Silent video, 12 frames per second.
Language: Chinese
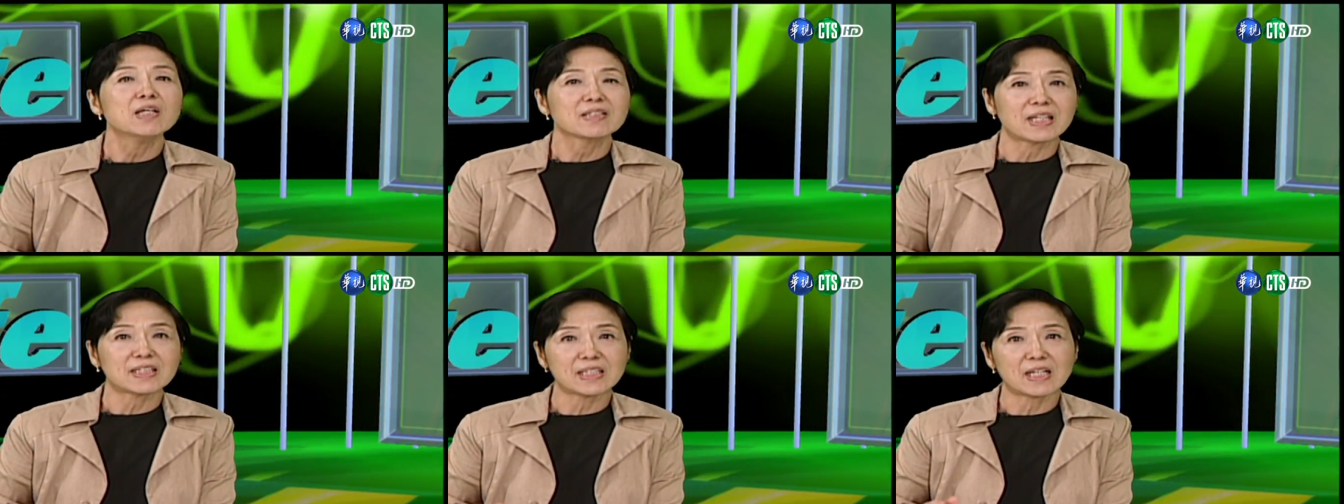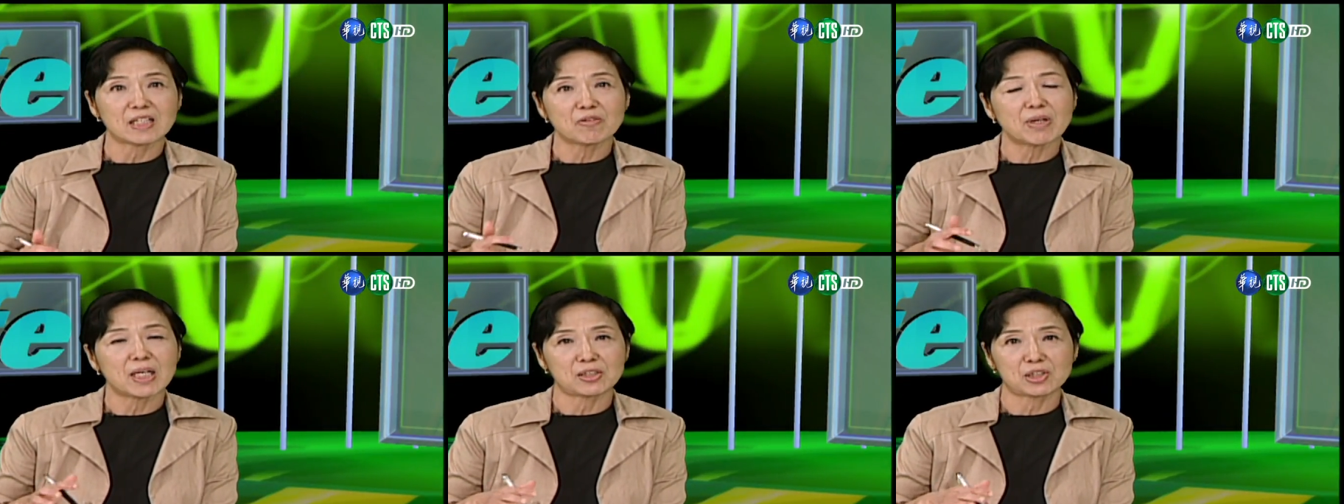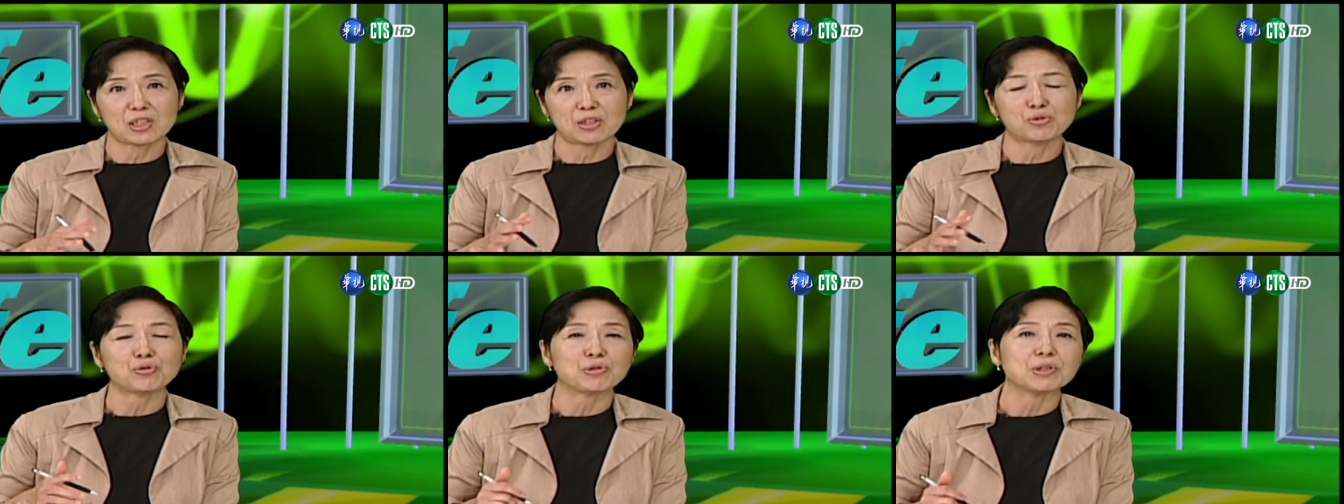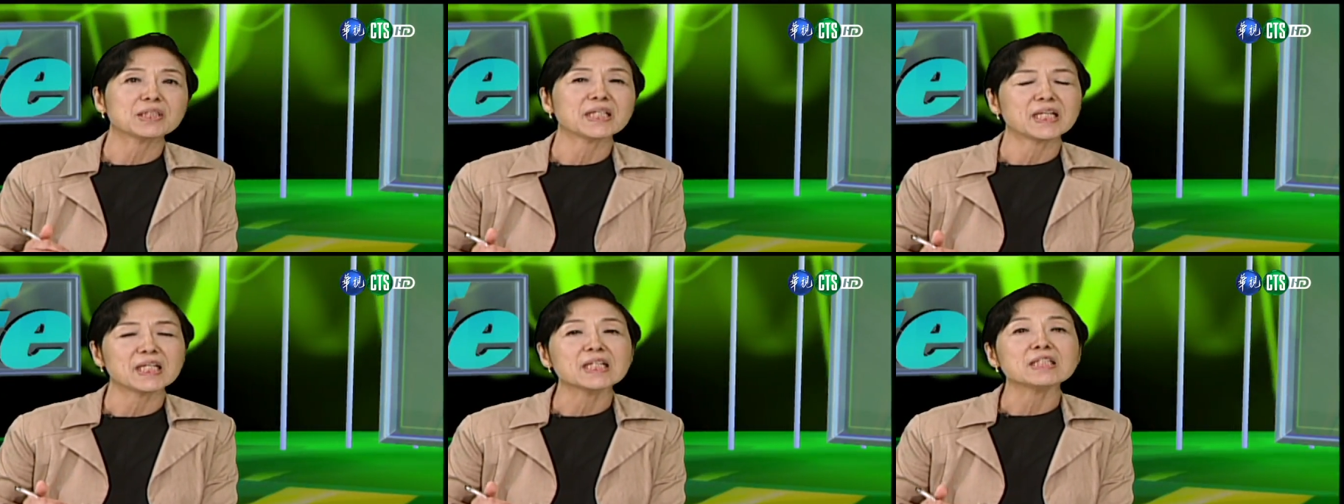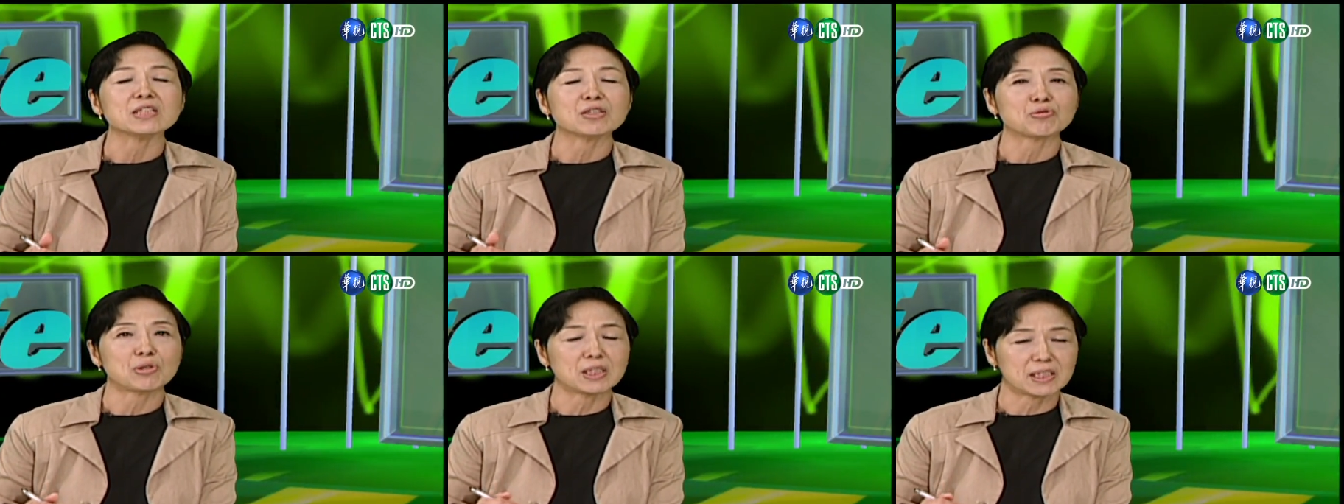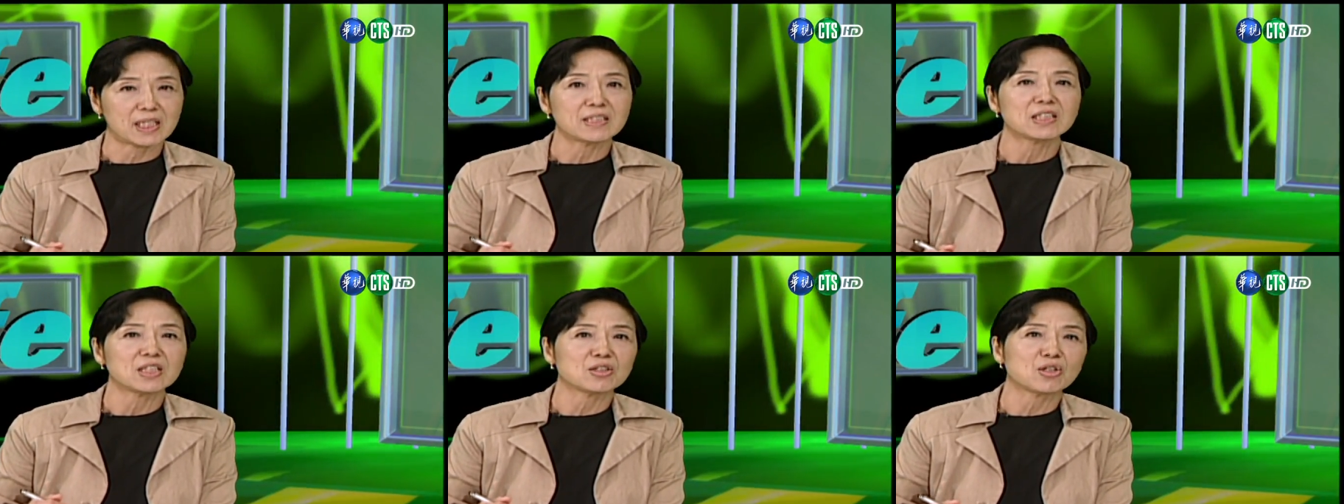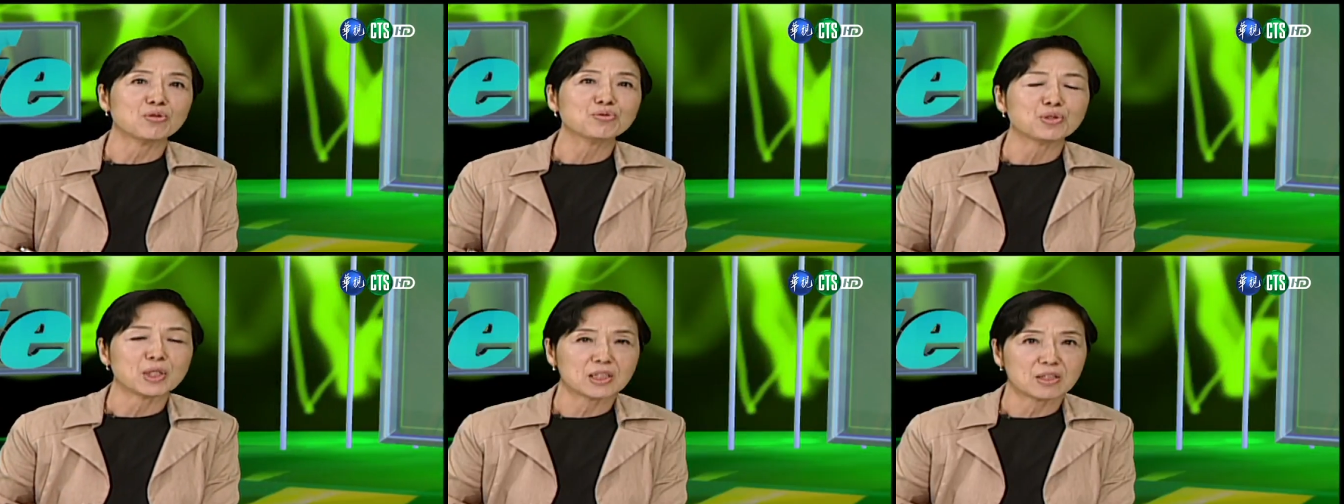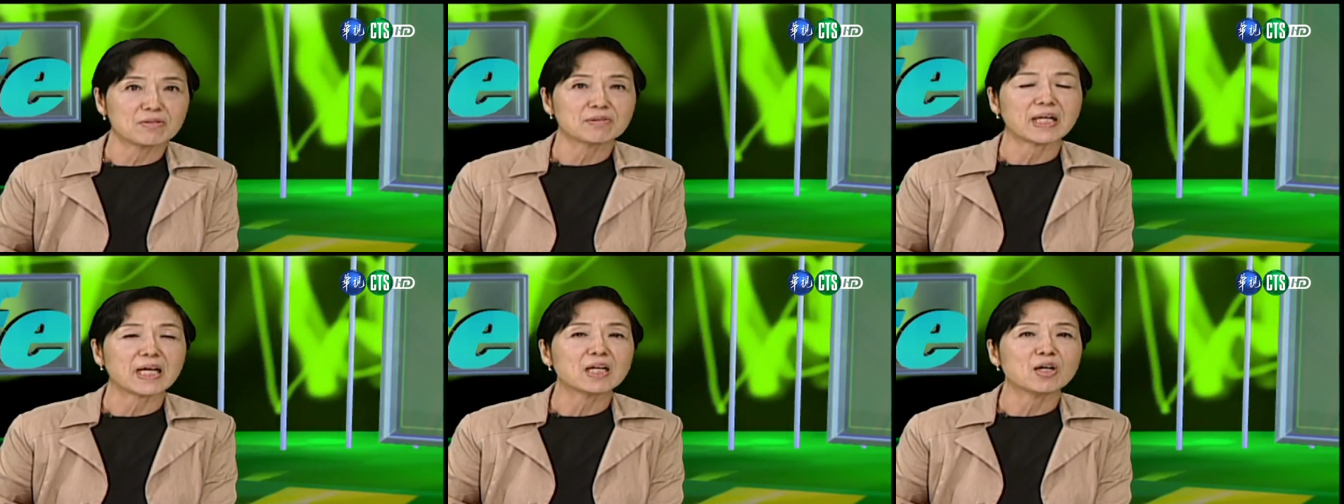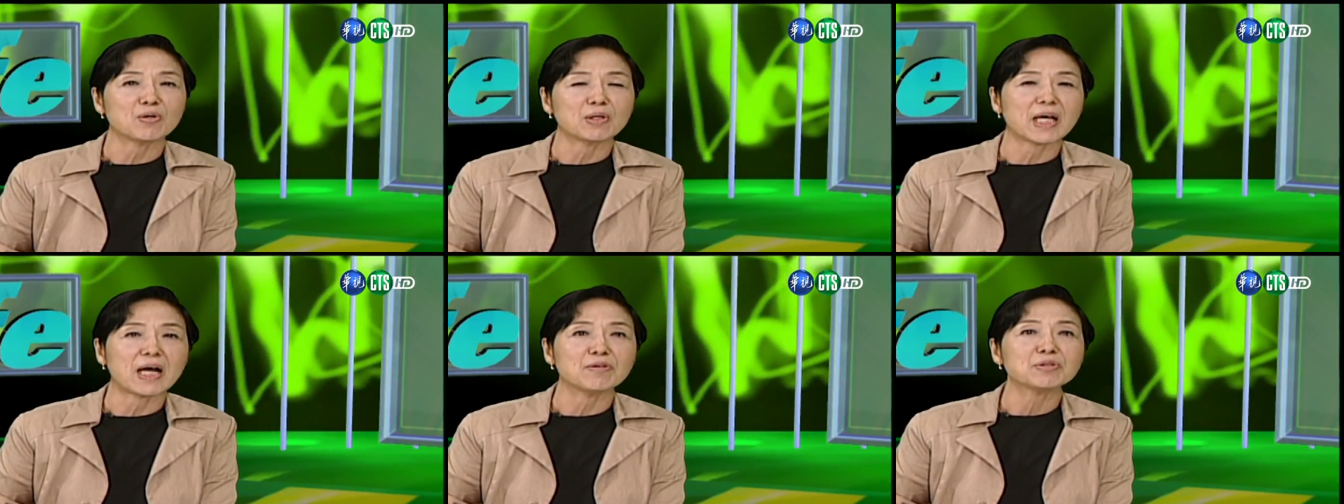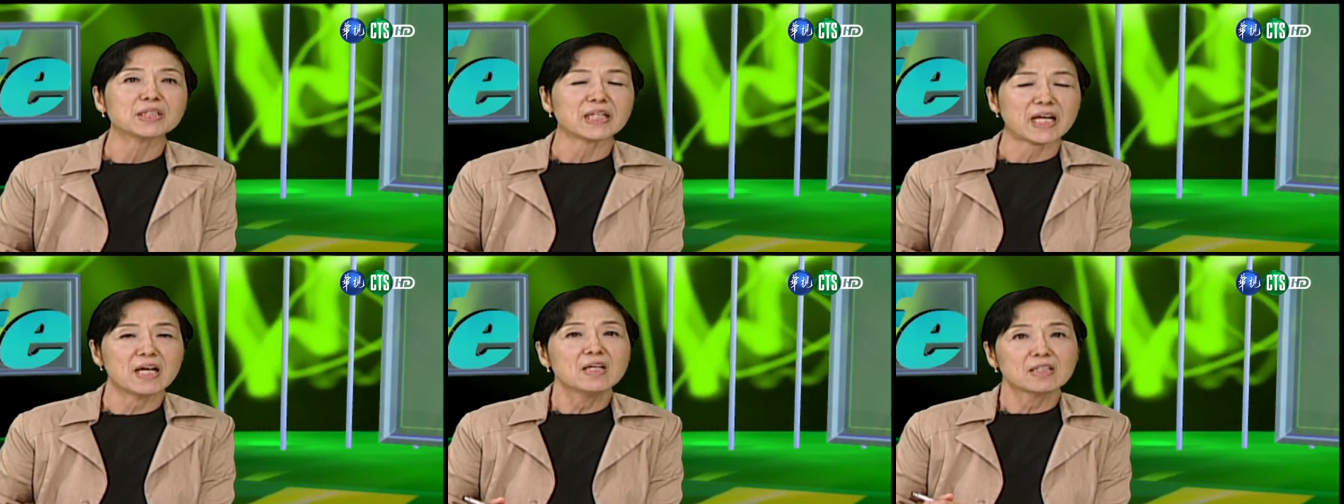大家因为老师有举一些例子，所以相信同学都能够了解。